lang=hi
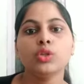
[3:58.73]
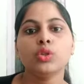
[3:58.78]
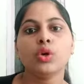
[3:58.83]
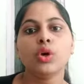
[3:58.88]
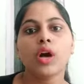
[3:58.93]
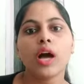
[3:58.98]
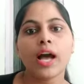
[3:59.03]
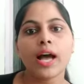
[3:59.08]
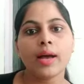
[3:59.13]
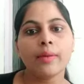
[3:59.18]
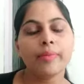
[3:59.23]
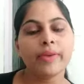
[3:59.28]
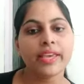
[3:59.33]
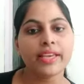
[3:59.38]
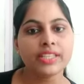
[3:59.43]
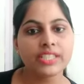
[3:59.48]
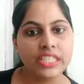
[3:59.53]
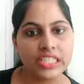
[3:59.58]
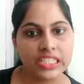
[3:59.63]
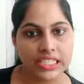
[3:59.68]
तो आप
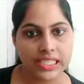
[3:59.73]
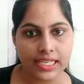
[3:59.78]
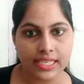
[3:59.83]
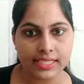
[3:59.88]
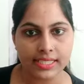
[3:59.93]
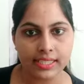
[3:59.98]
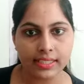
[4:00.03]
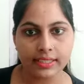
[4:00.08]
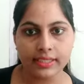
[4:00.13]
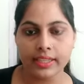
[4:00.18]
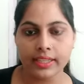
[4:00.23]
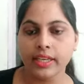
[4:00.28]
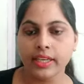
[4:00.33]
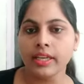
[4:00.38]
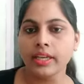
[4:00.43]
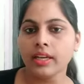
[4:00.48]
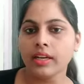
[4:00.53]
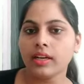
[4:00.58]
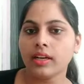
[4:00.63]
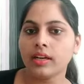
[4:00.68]
एक चीज कर सकते
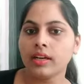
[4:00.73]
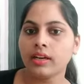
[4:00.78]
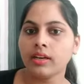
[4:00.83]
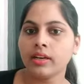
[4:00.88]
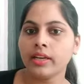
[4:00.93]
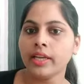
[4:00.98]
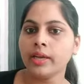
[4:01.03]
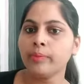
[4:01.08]
हैं